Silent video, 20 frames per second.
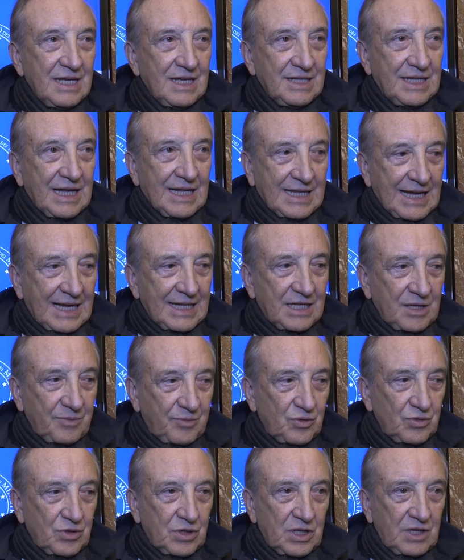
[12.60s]
Da tanti
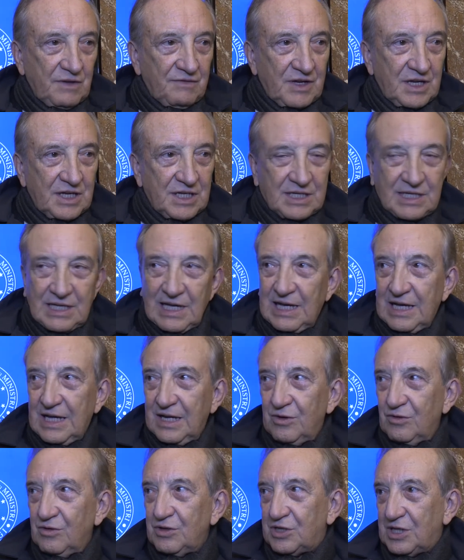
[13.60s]
punti di vista
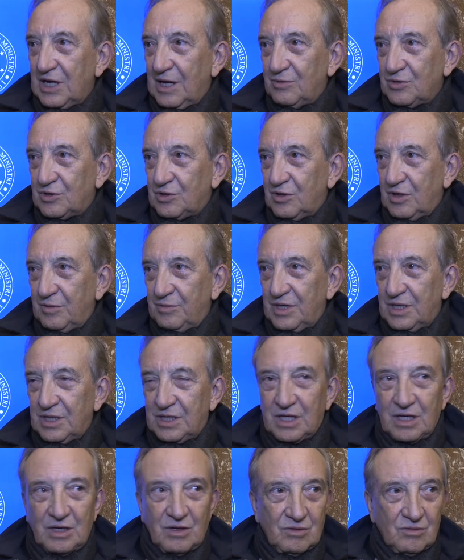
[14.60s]
noi siamo
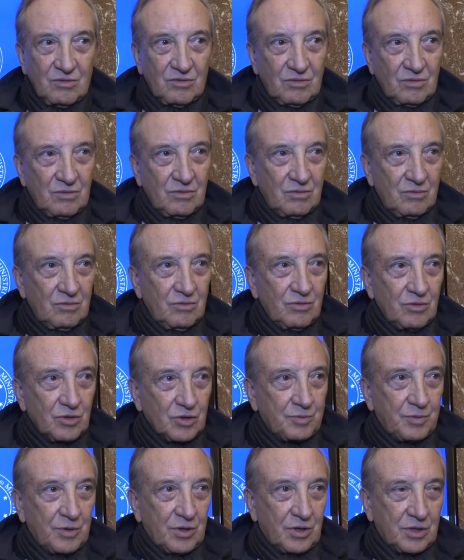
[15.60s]
sicuramente un, uno
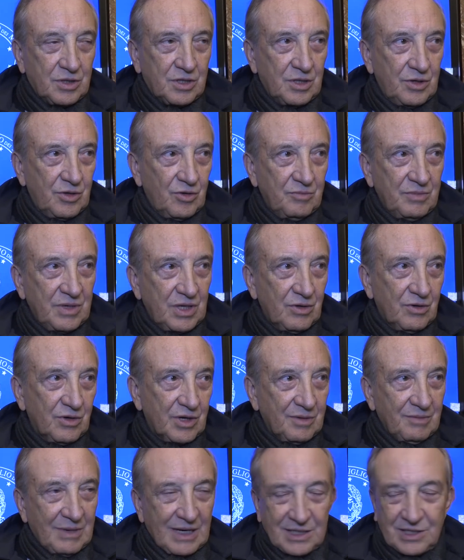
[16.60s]
sport non
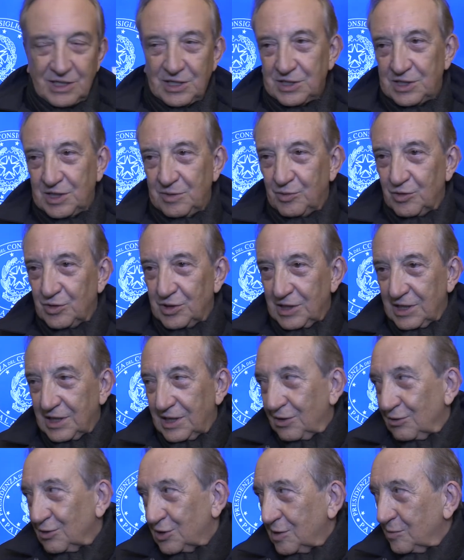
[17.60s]
minore, ma se si può dire,
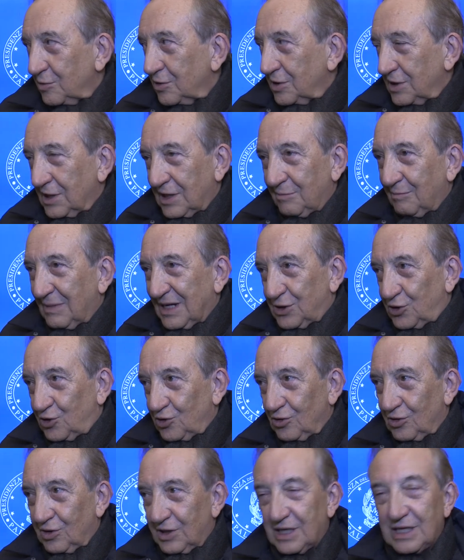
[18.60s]
non si può dire
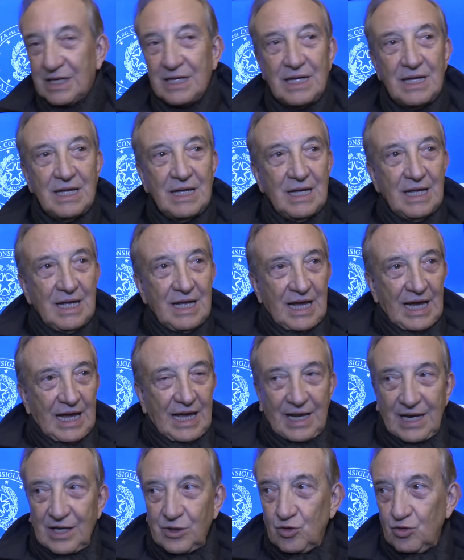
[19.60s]
maggiore.
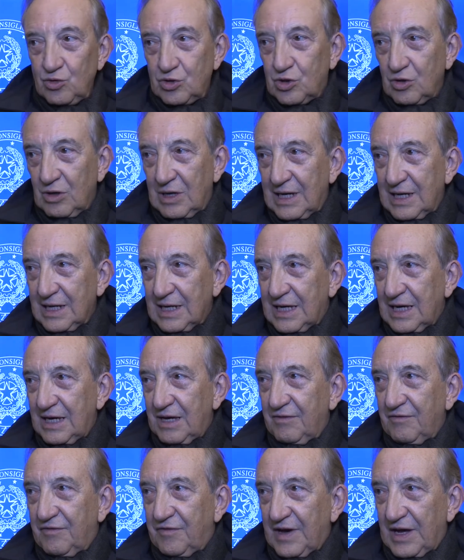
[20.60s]
Era giusto
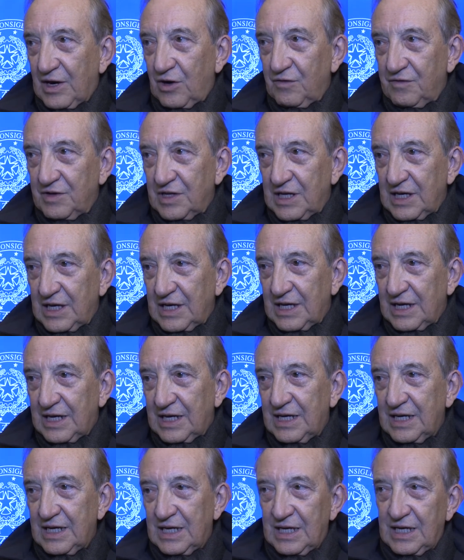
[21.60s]
anche farlo
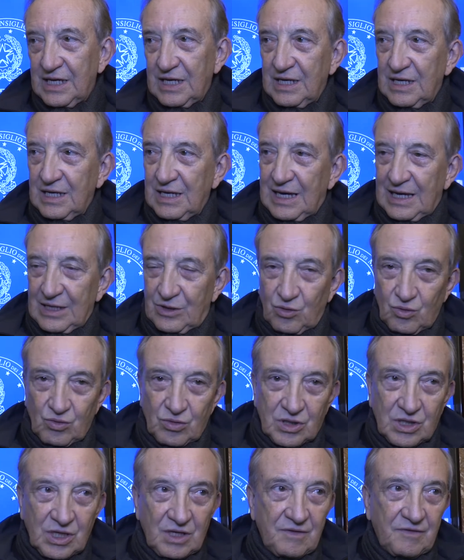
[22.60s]
vedere a
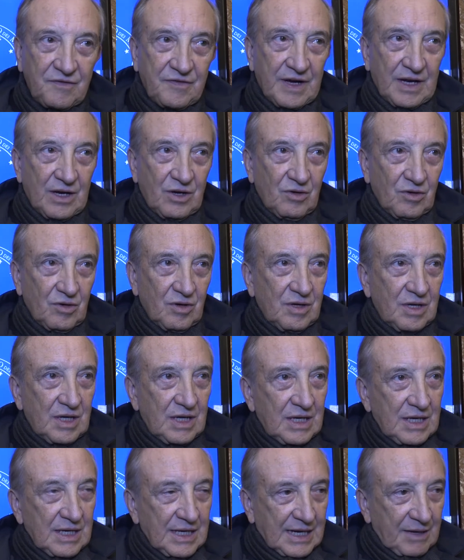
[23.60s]
tutti, farlo
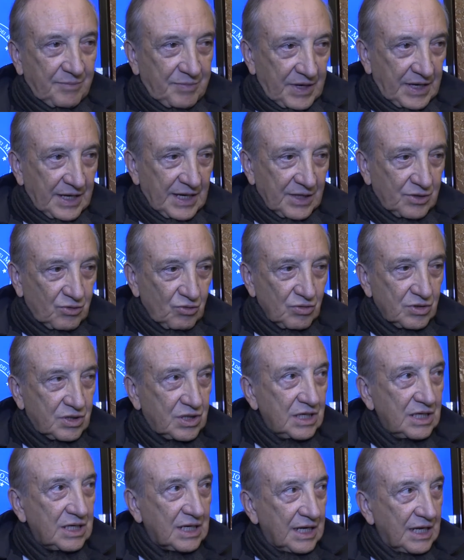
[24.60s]
capire a
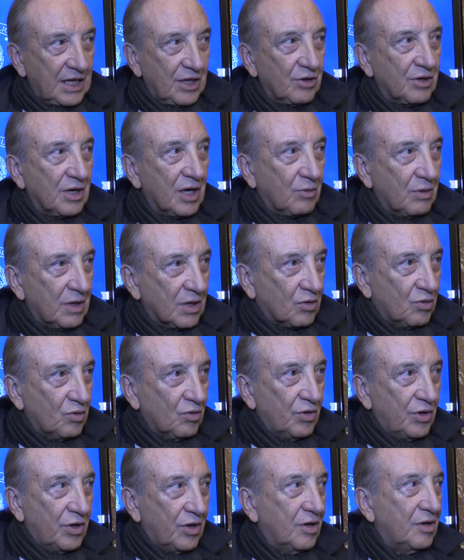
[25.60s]
tutti, credo che
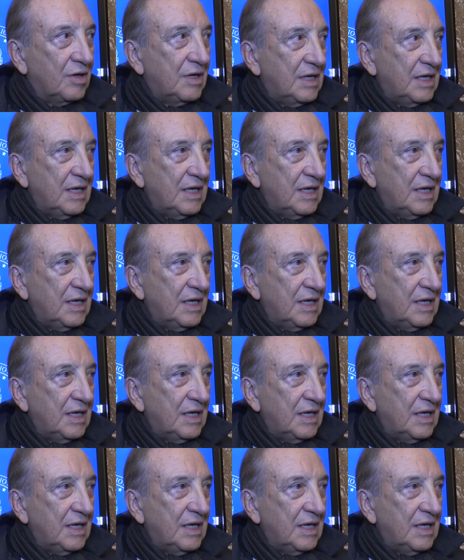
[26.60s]
qualcuno